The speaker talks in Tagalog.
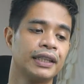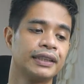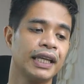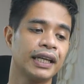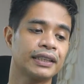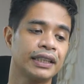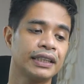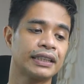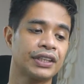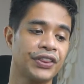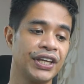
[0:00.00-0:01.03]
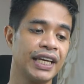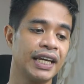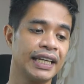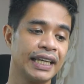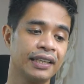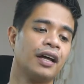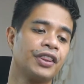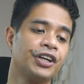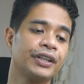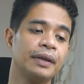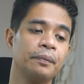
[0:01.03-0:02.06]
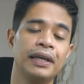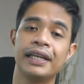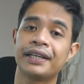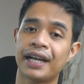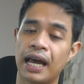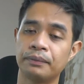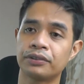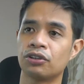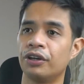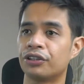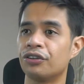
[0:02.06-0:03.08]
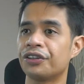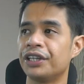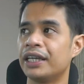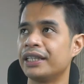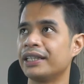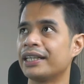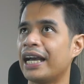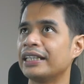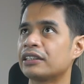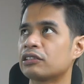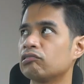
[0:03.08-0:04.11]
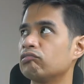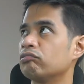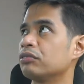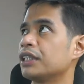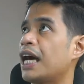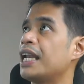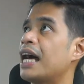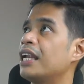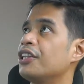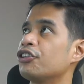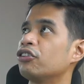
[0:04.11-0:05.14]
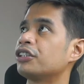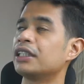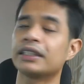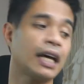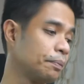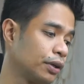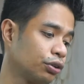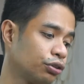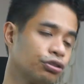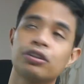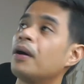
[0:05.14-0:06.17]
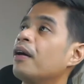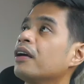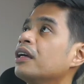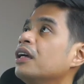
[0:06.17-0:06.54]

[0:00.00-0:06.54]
Next is theanine, 30 mg. So, itong theanine guys, kung naalala nyo, sinasabi ko to sa